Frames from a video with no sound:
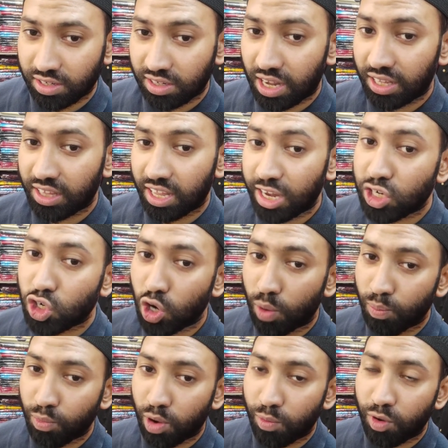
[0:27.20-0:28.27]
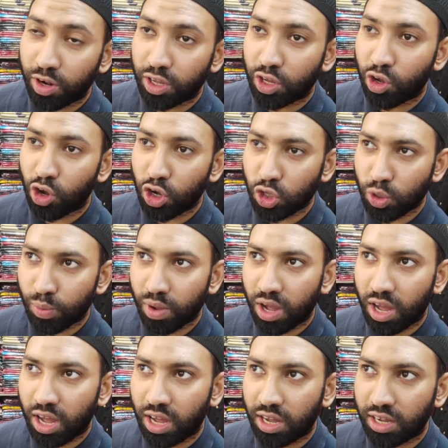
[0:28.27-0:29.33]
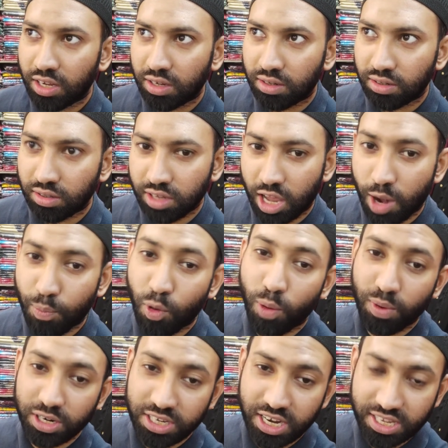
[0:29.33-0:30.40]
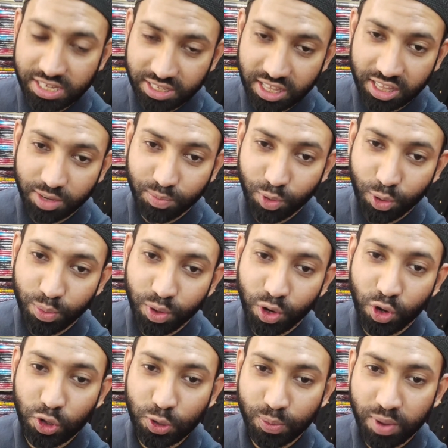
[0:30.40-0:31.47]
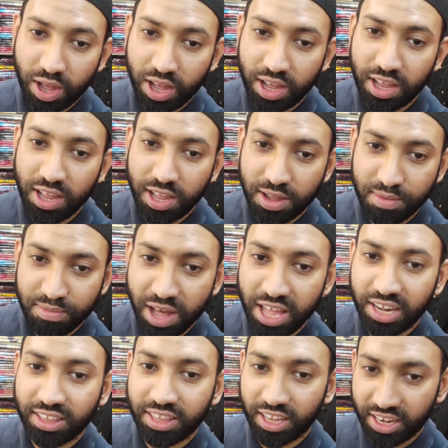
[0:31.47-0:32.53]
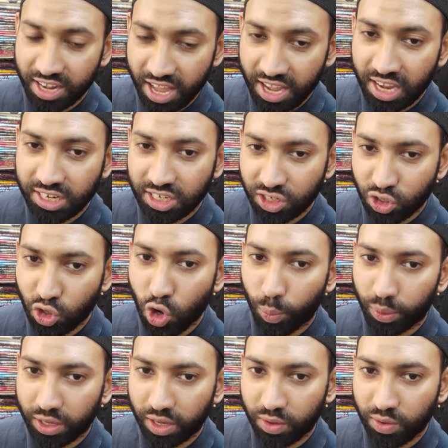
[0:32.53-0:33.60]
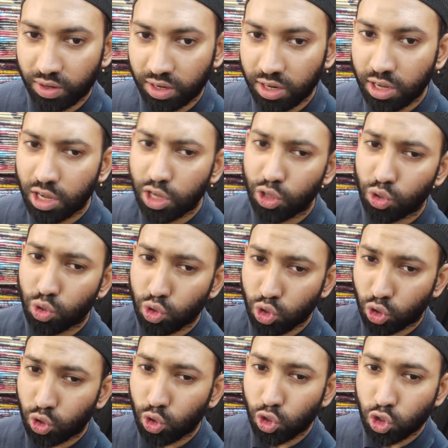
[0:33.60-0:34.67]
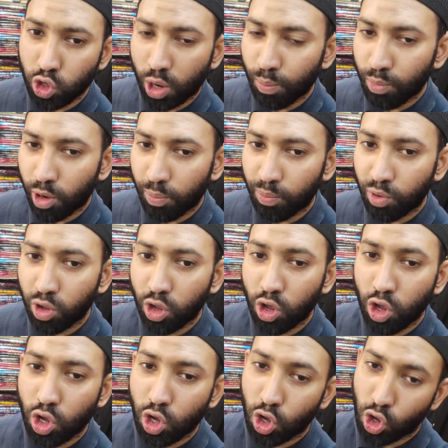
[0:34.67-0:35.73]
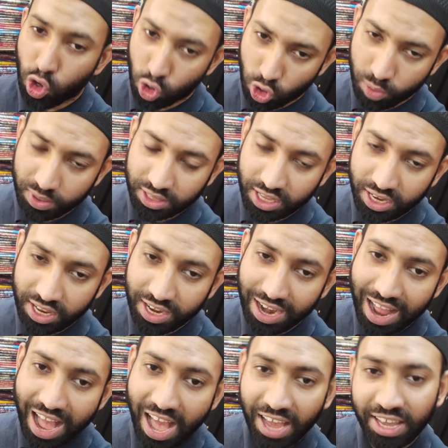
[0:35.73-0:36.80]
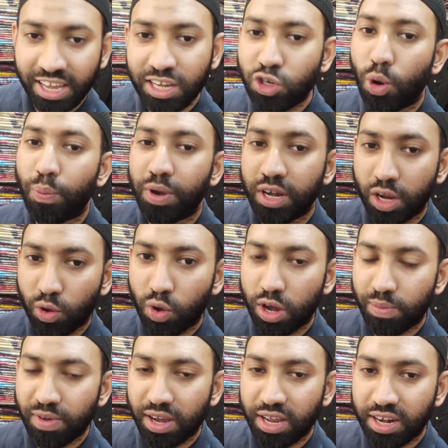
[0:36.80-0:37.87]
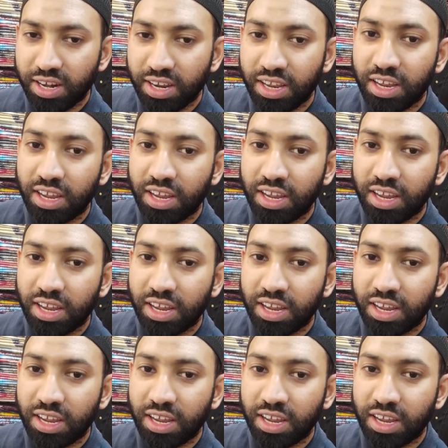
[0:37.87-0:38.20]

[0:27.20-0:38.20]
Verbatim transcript: যাদের সম্ভব অনেকে হয়তোবা যারা প্রবাসী আছে তাদের হয়তো হয়তোবা বাইরে থেকে টাকা আসার জন্য অপেক্ষা করে তো যতটুকু সম্ভব রমাদানের আগেই শপিংটা করে ফেলেন